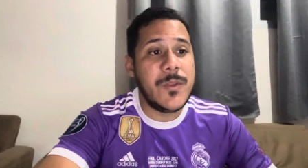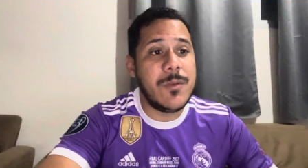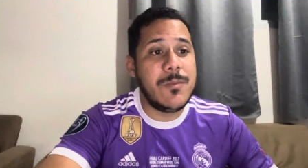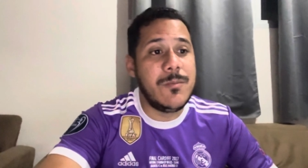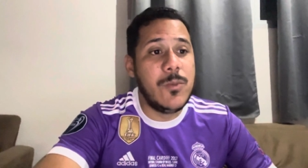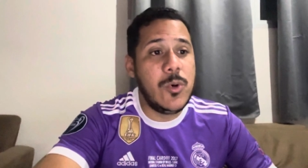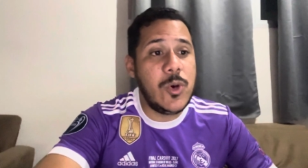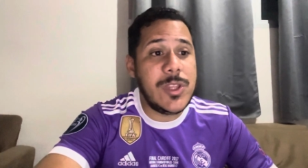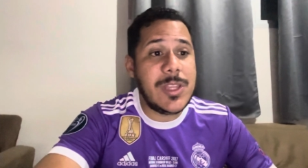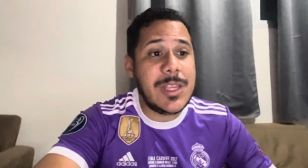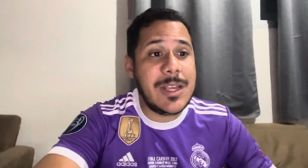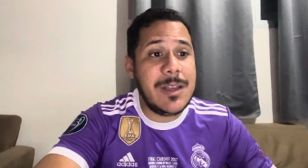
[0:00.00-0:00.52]

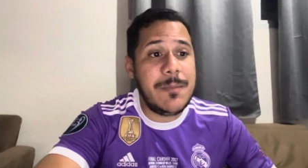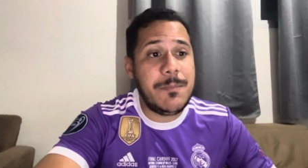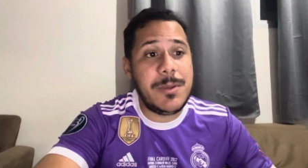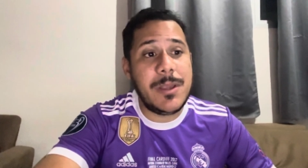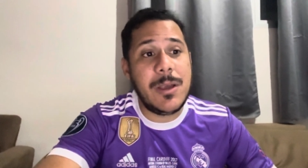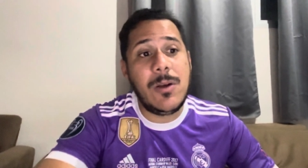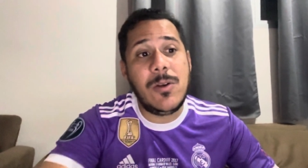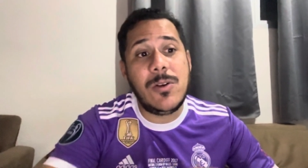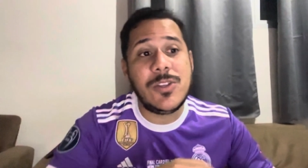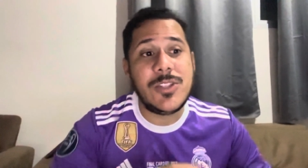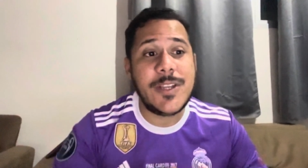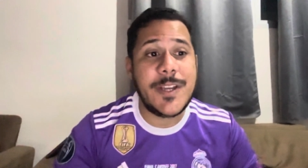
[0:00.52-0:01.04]
Muito
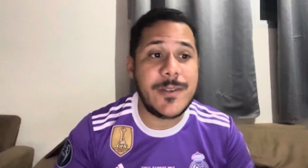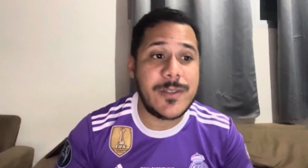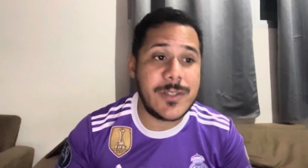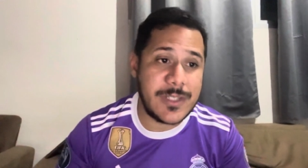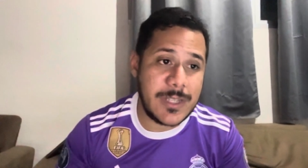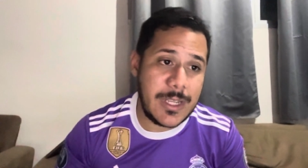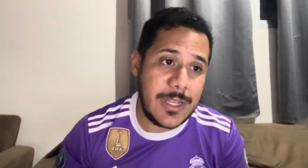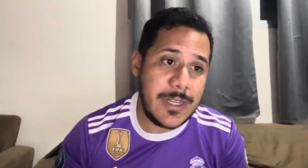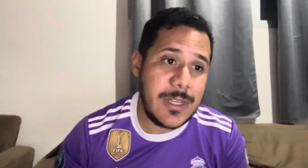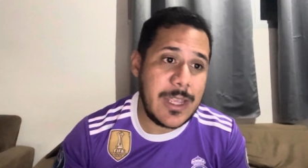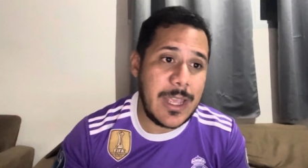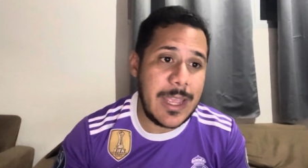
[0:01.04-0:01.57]
campeão Rogério
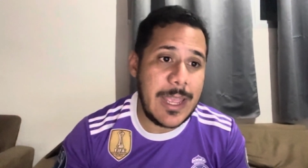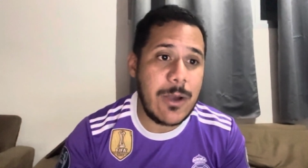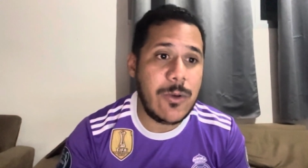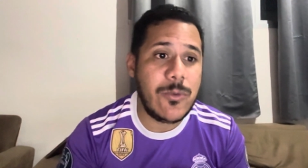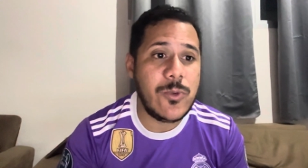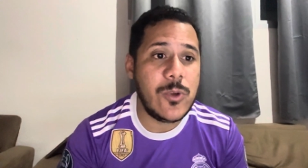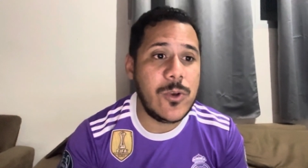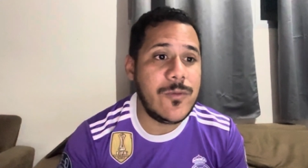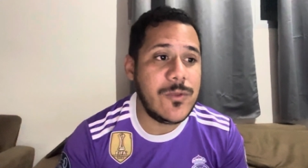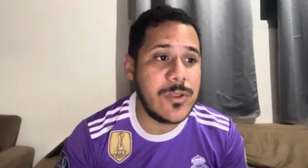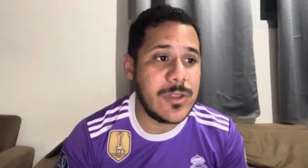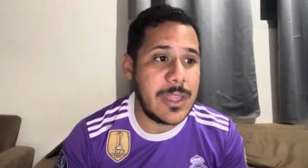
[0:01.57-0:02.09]
Ceni é o
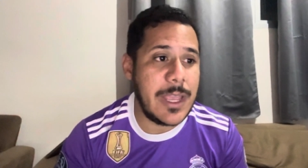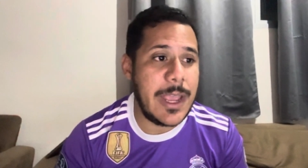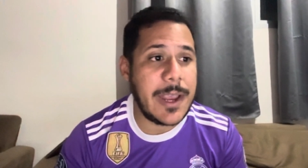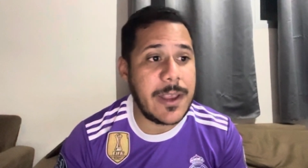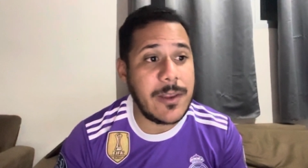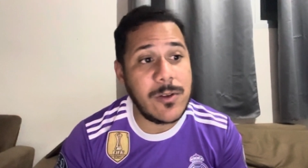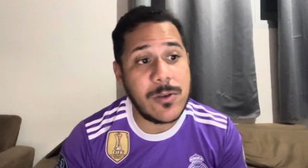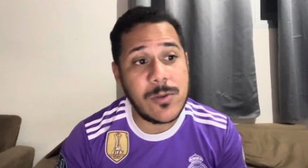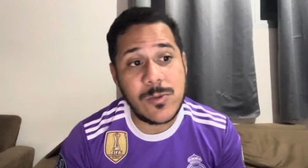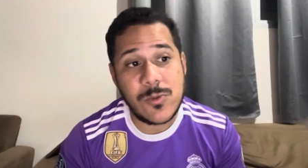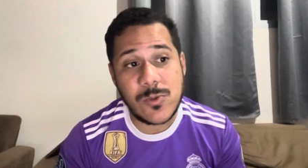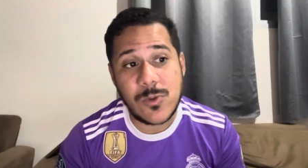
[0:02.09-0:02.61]
novo
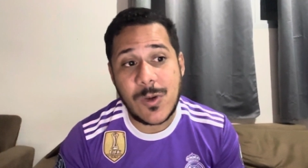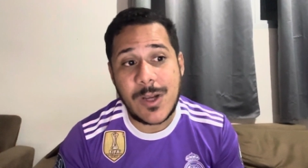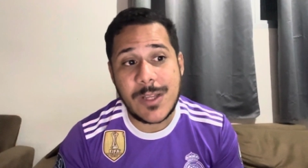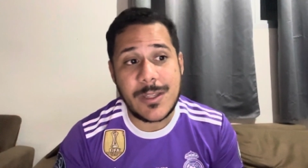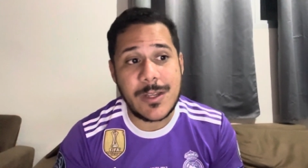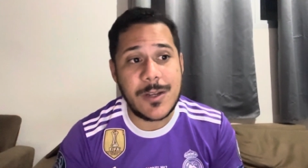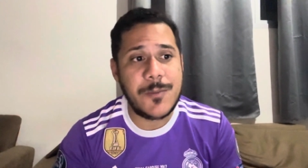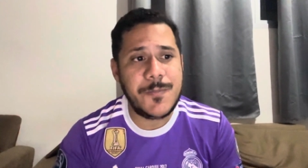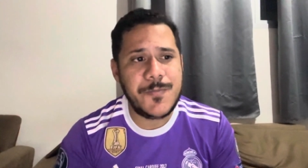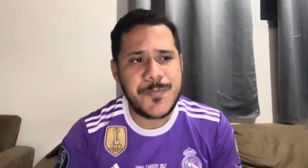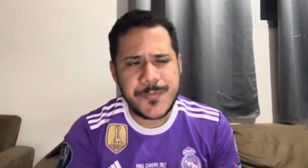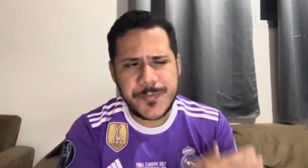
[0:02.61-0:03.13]
técnico do
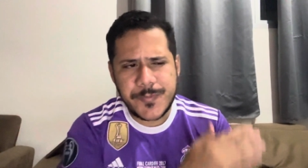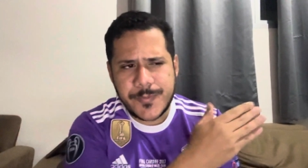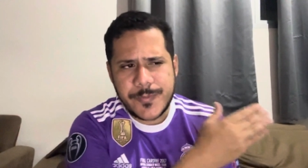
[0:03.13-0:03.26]
esquadrão.